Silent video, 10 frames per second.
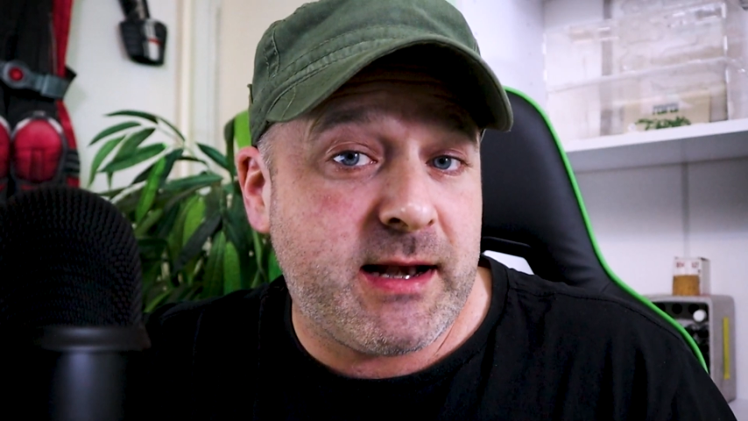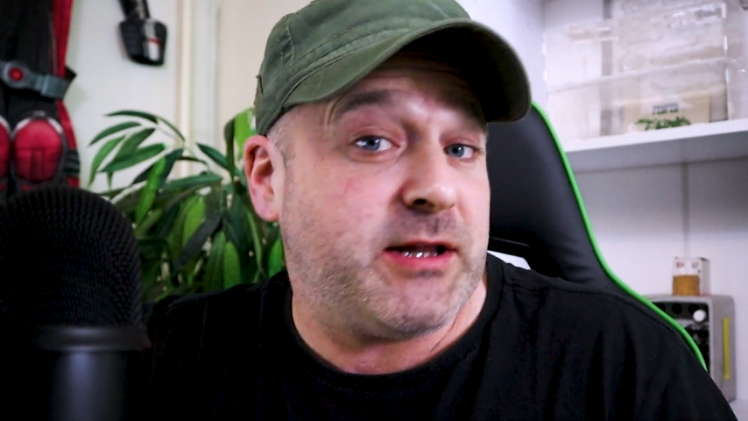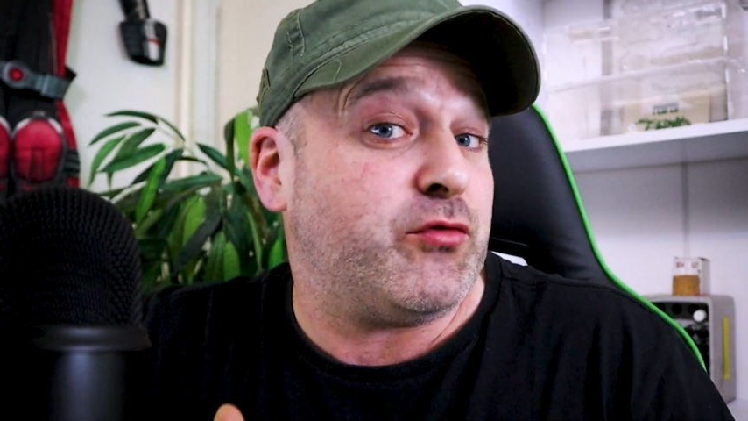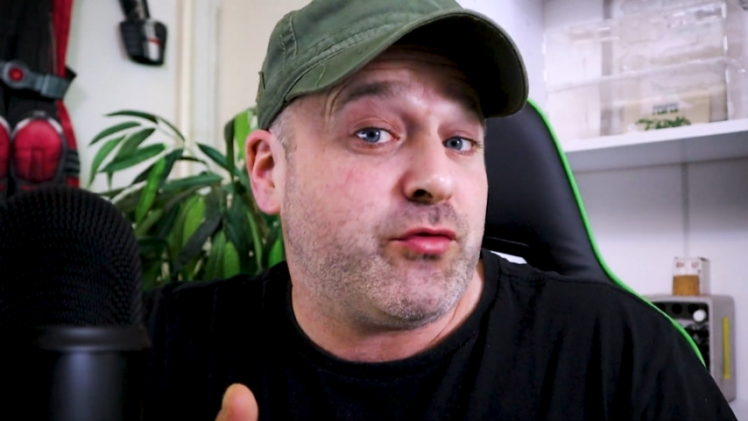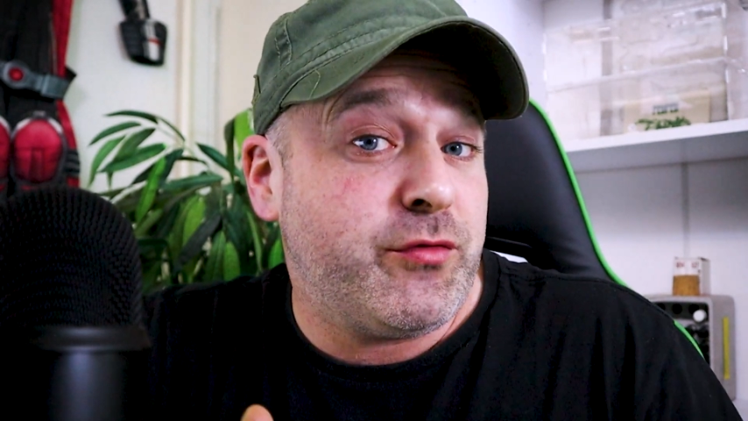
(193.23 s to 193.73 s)

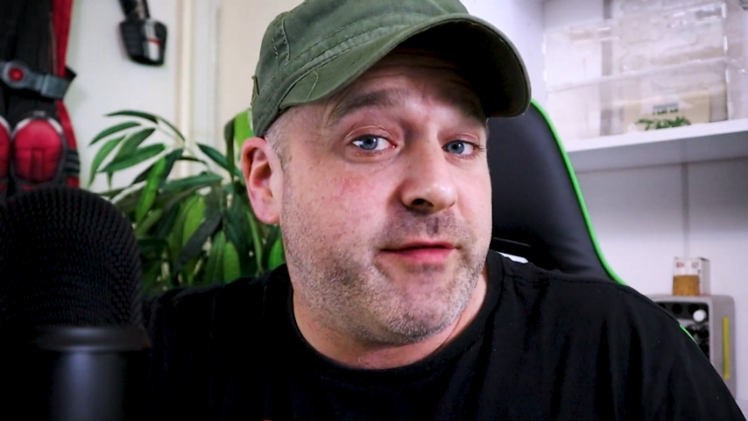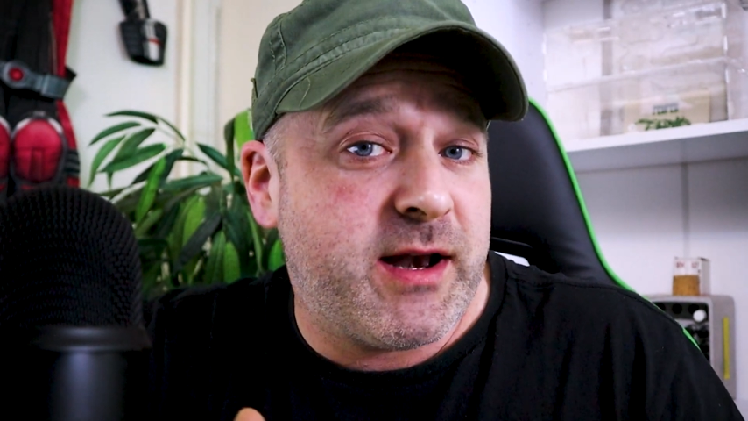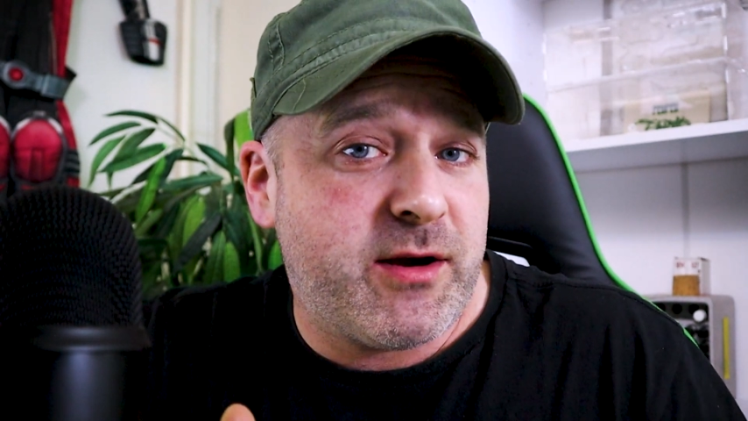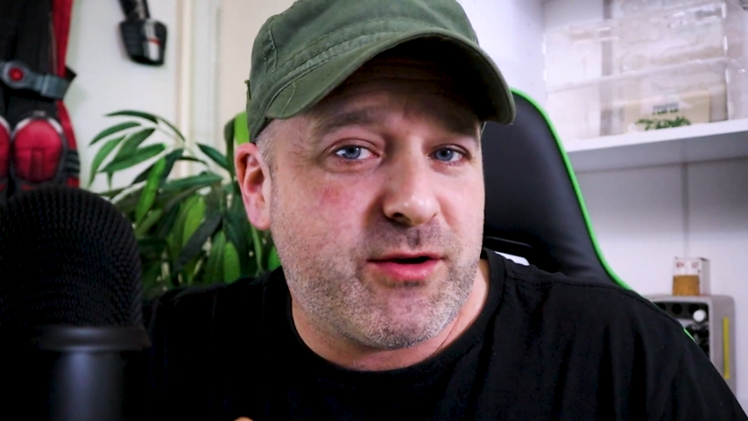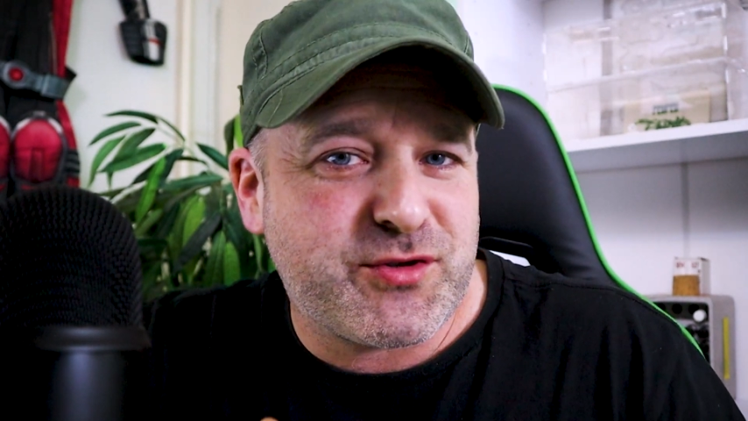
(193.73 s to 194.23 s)
les toutes
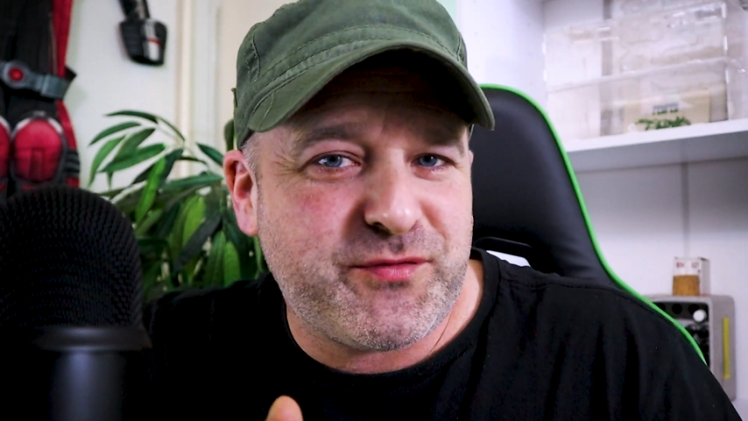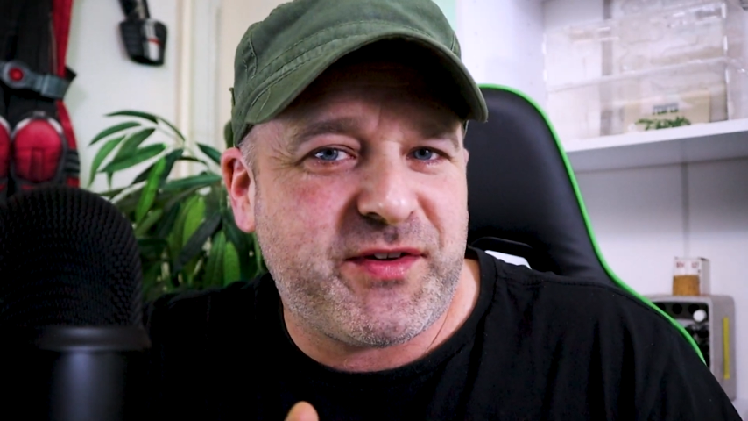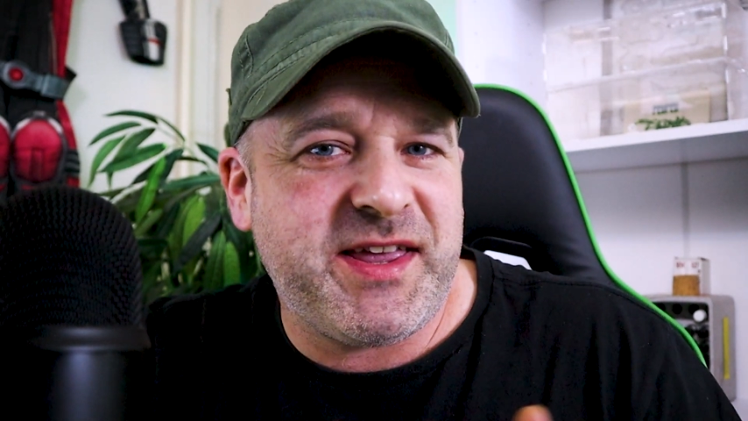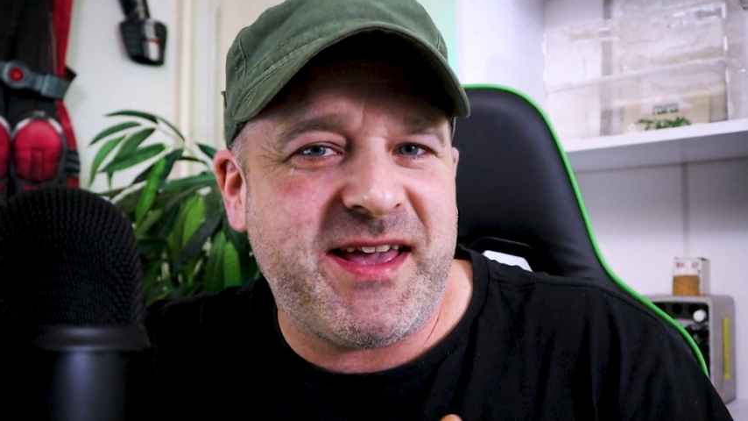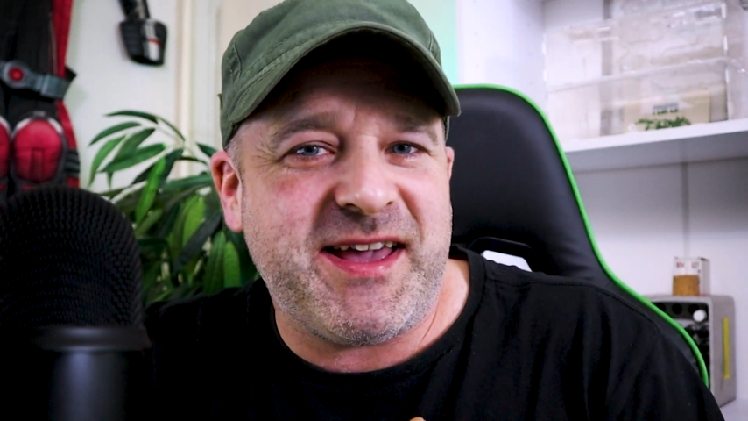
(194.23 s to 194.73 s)
nouvelles
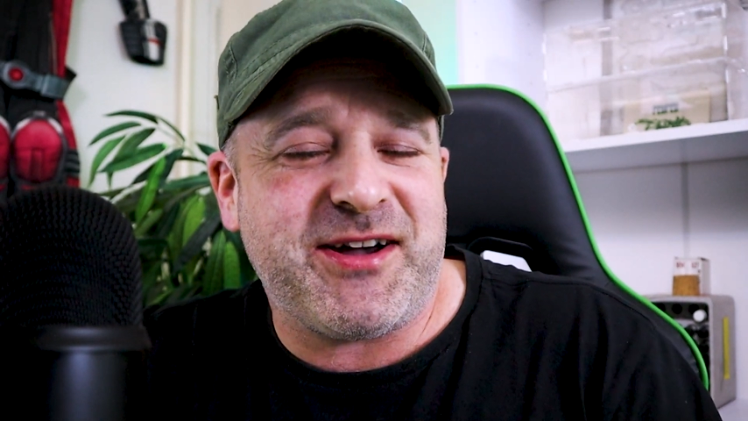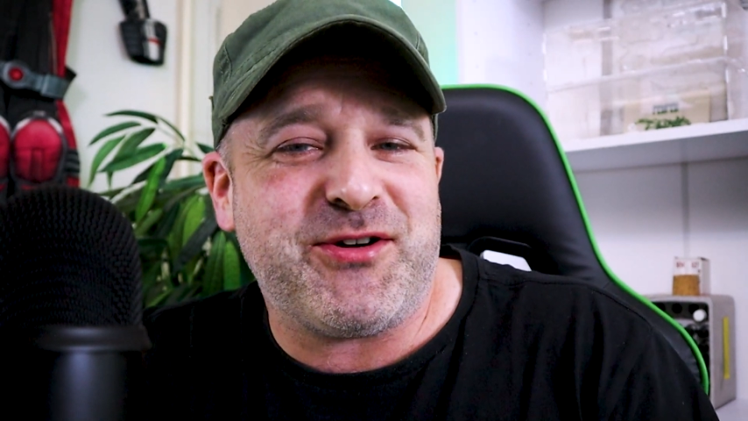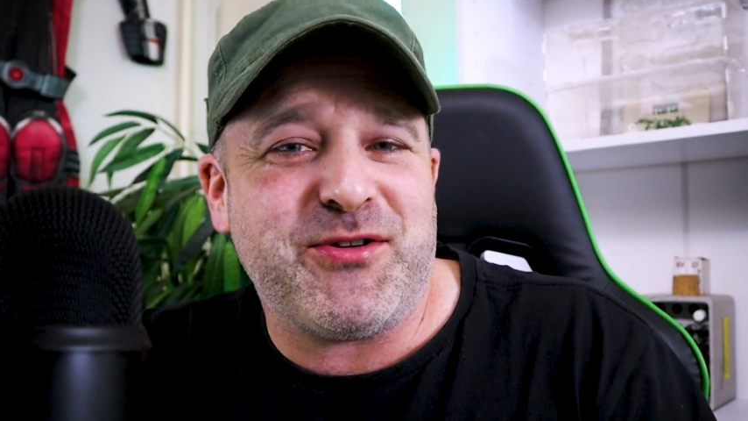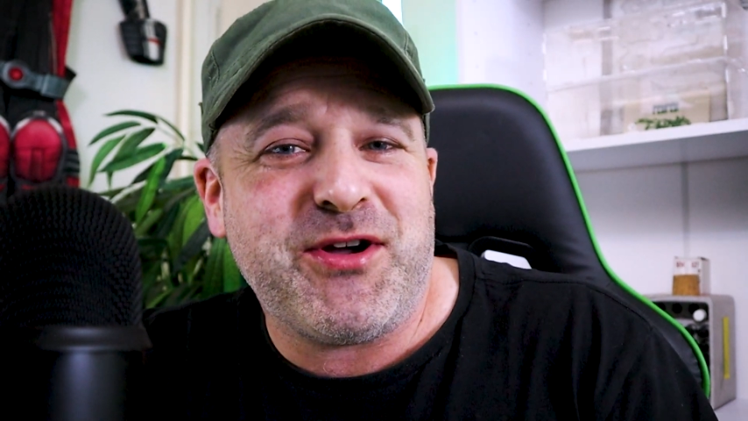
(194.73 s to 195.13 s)
ouvrières